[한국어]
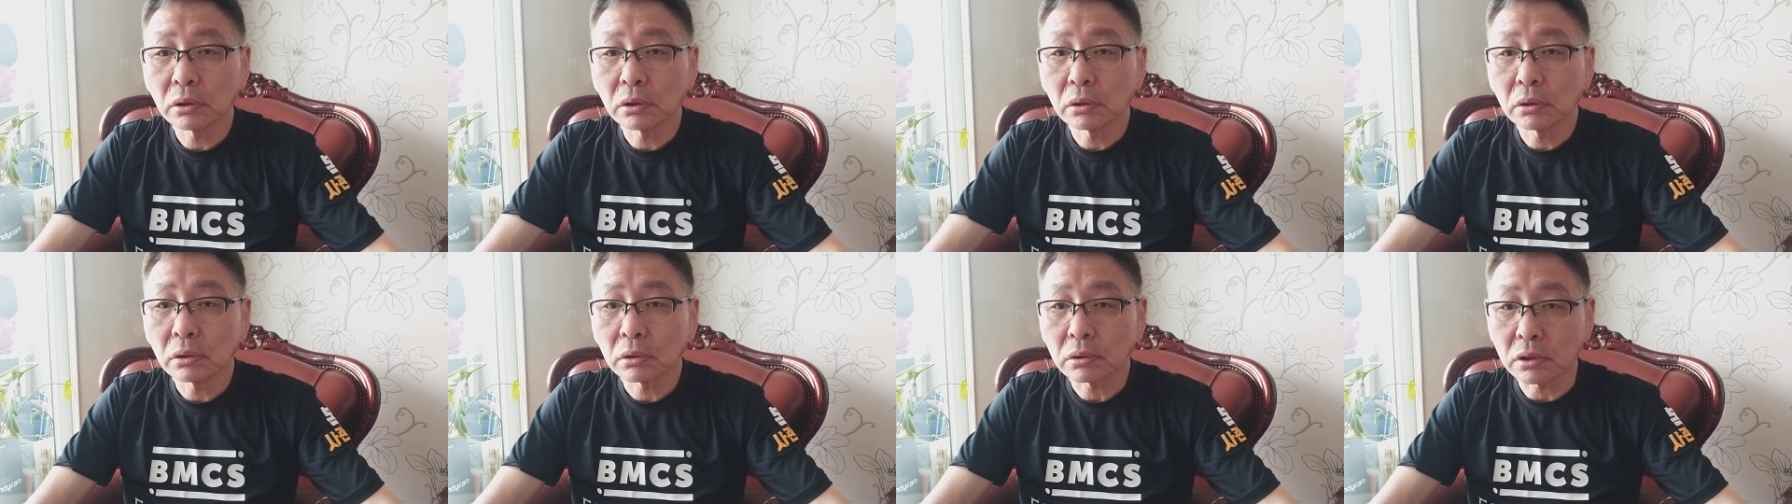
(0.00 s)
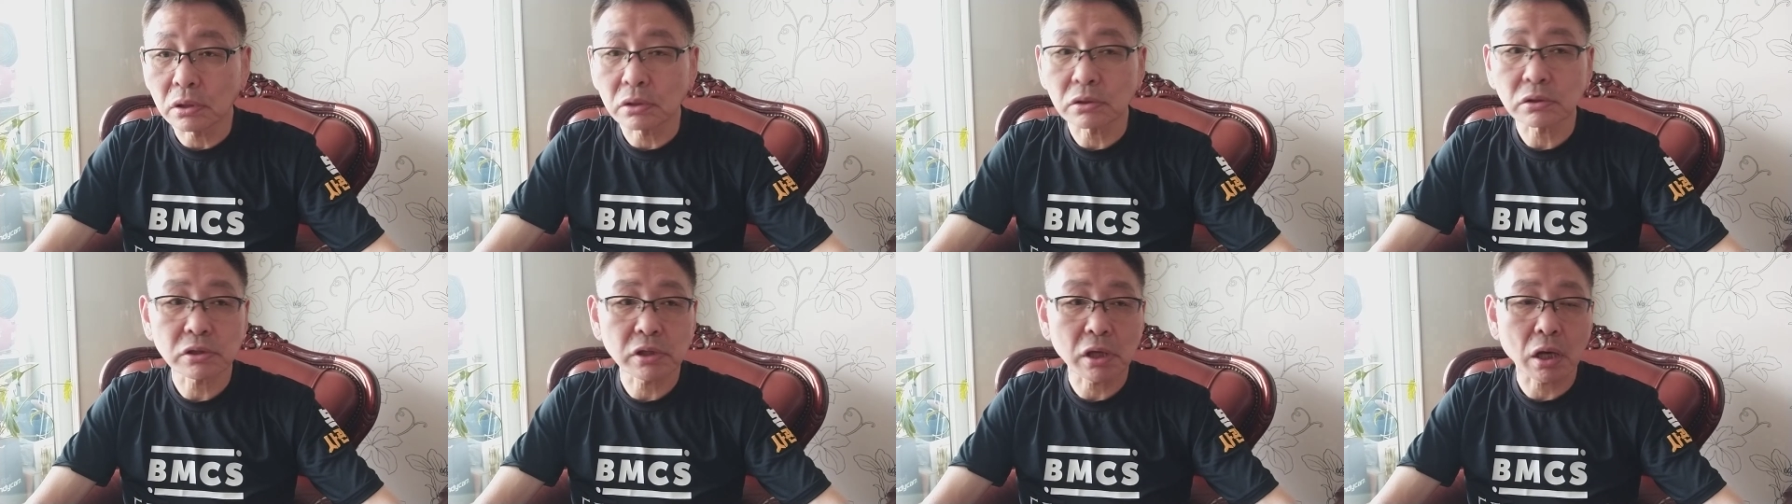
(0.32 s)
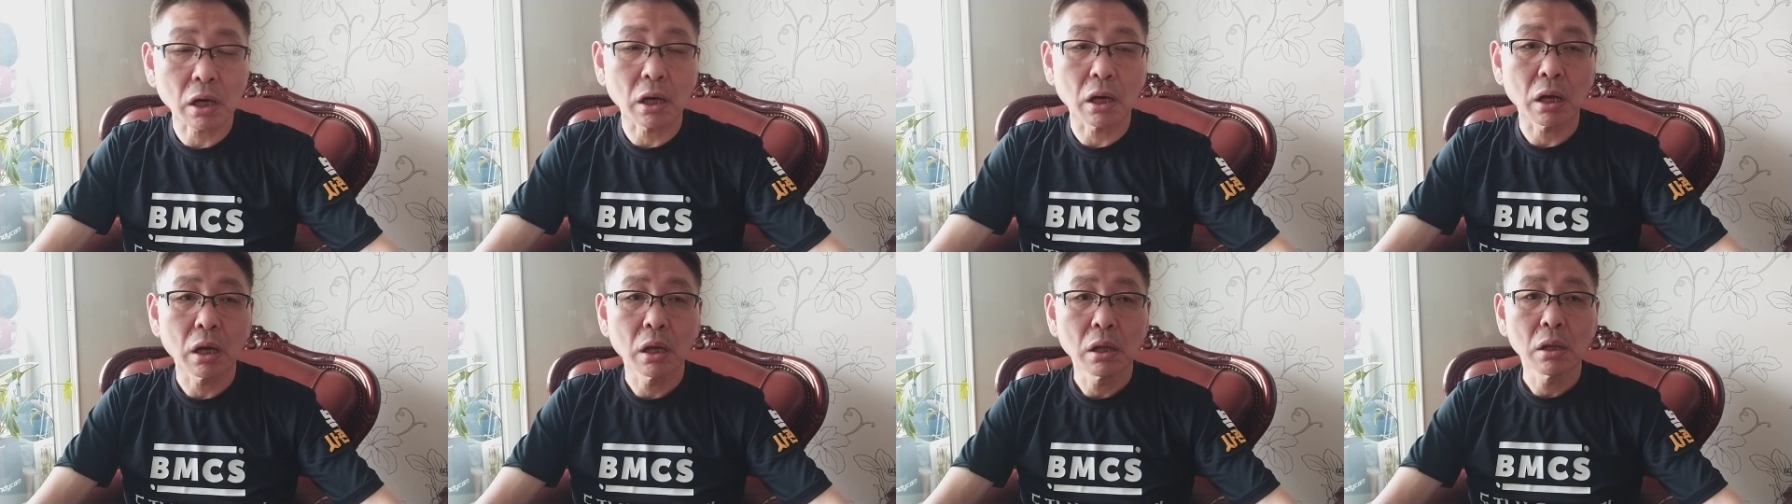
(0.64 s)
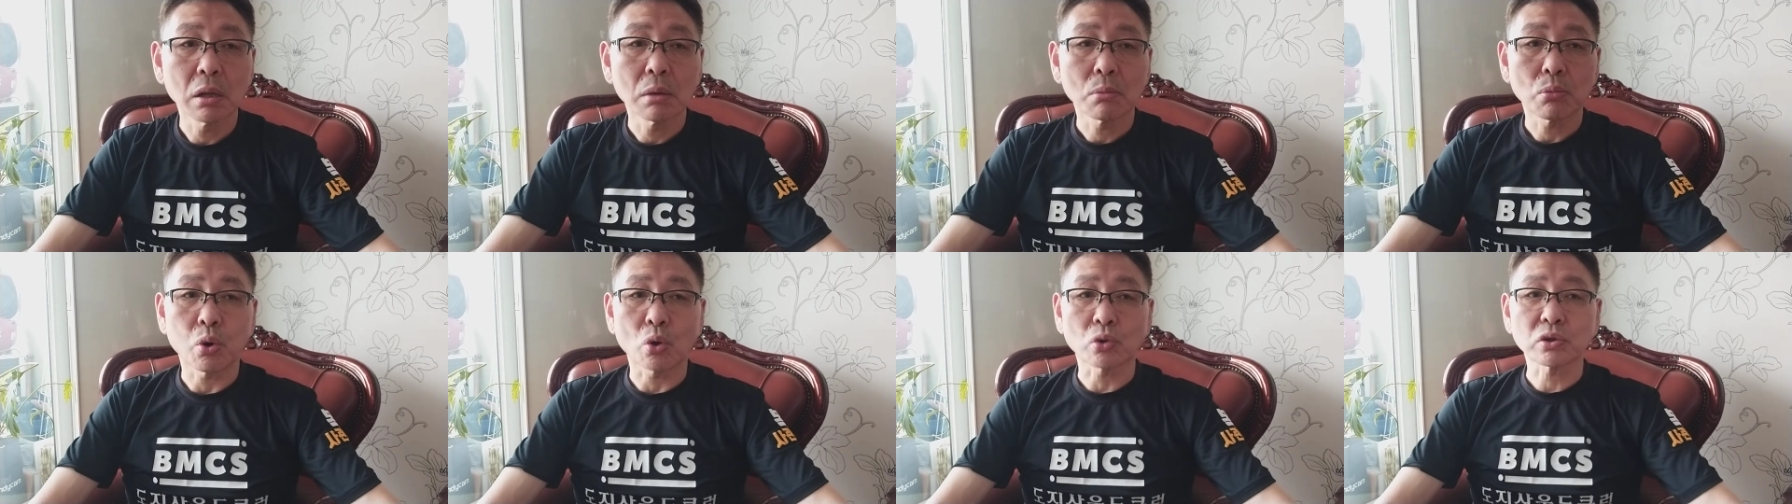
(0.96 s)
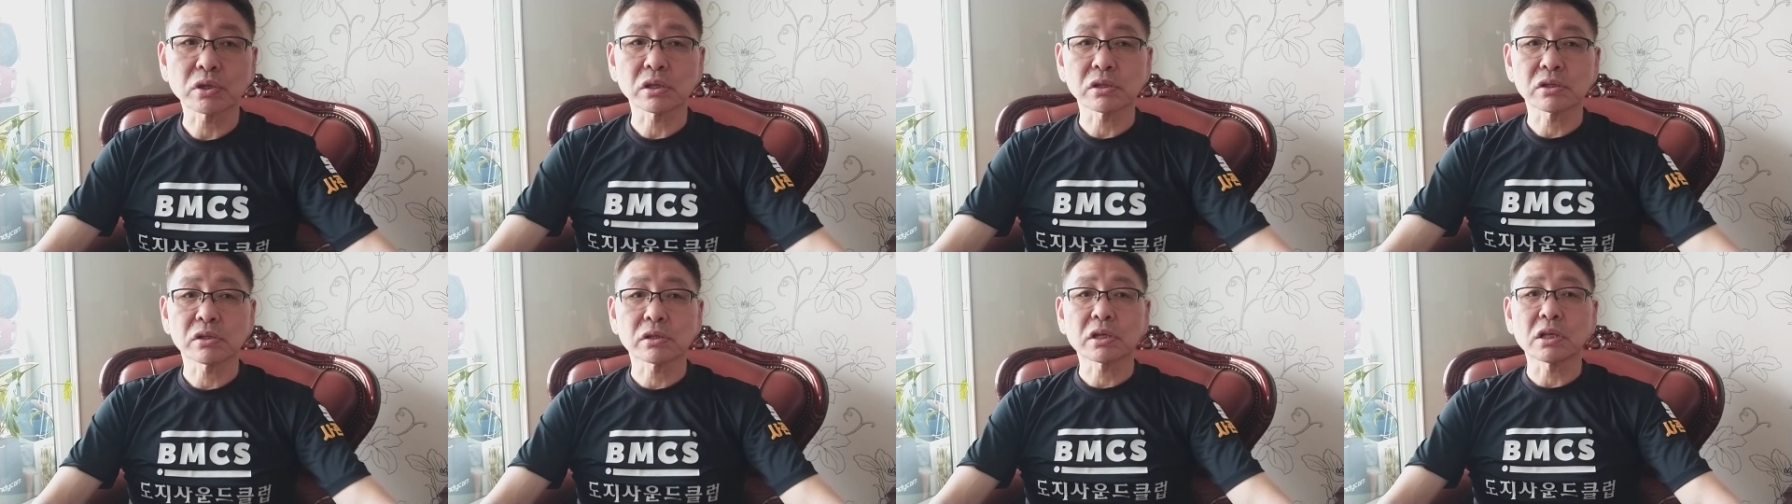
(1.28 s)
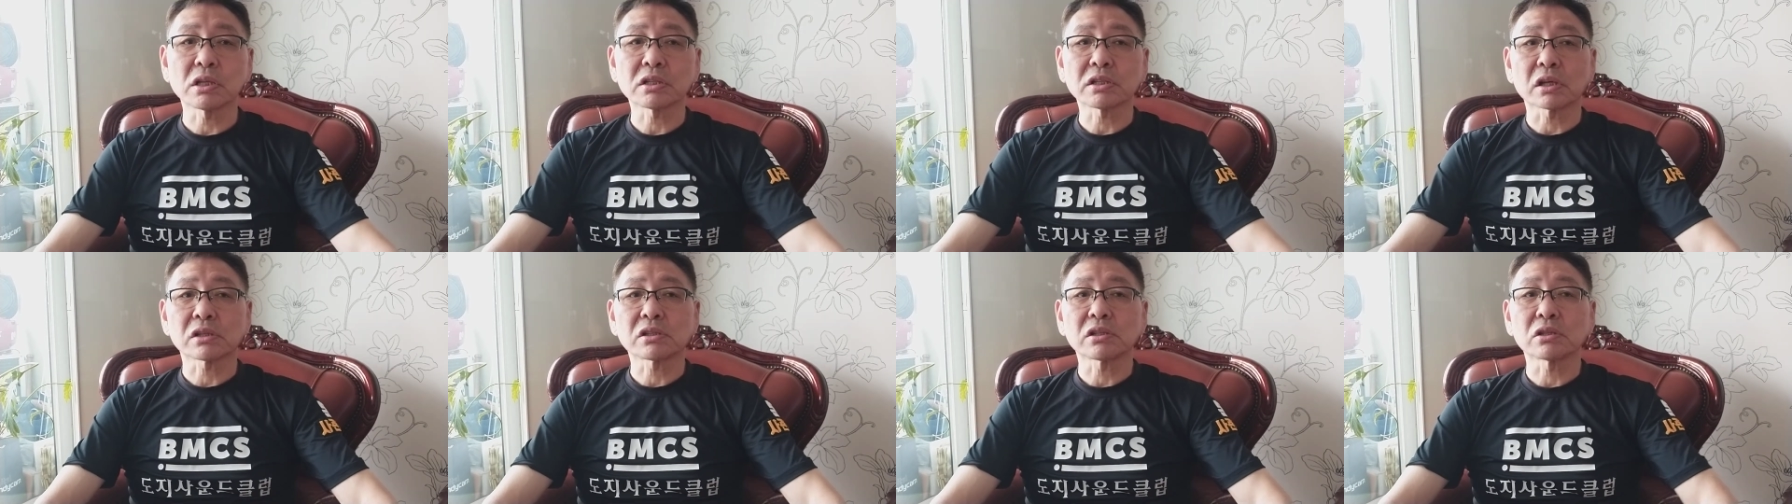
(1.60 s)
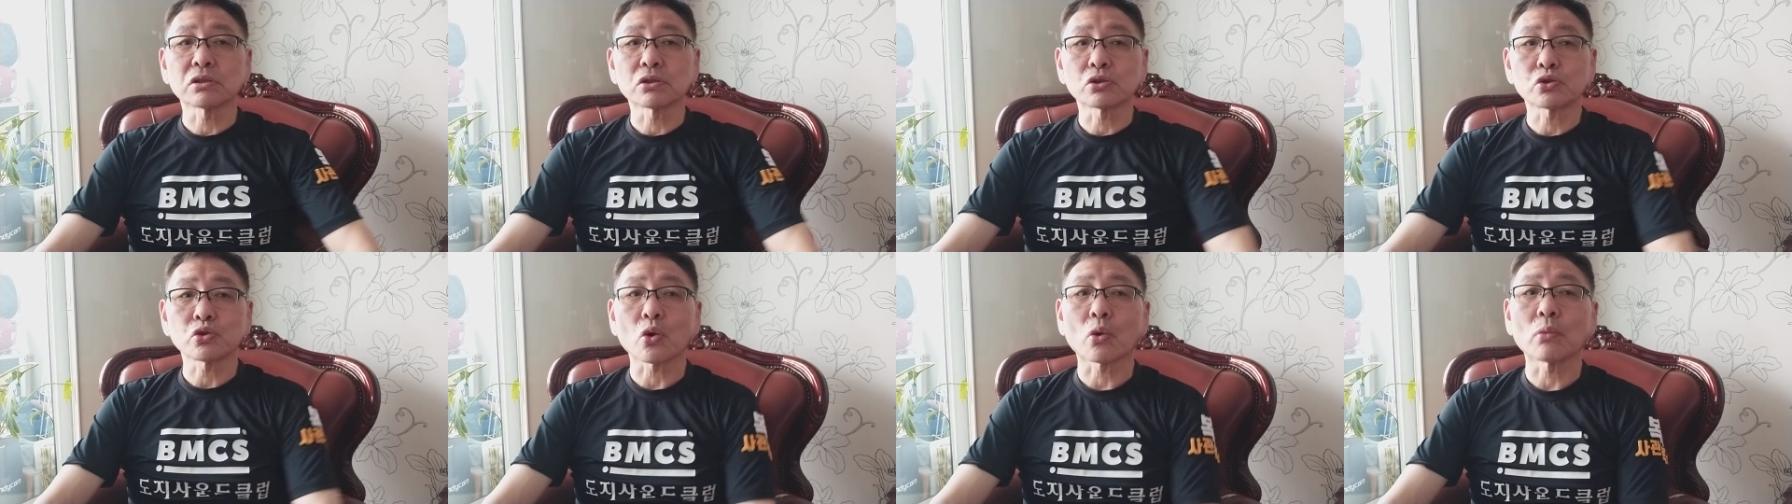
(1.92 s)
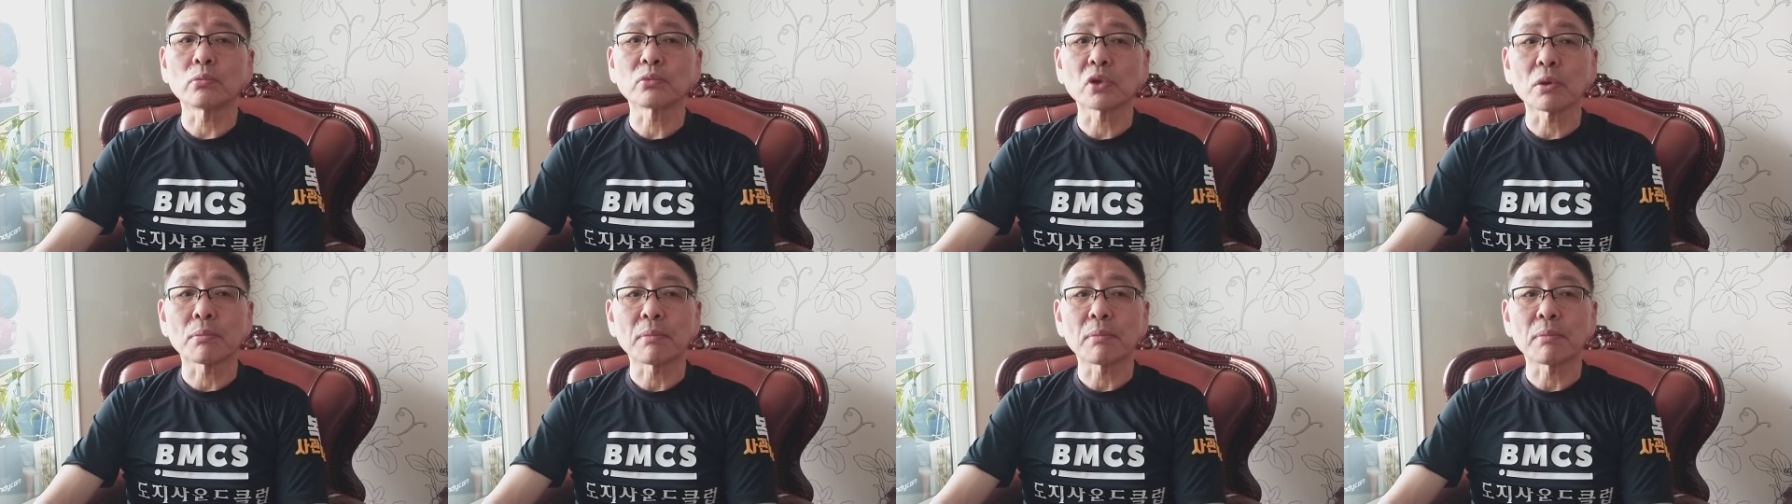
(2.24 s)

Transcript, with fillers: 그래서 제가 복싱 스킬 자체는 조금 더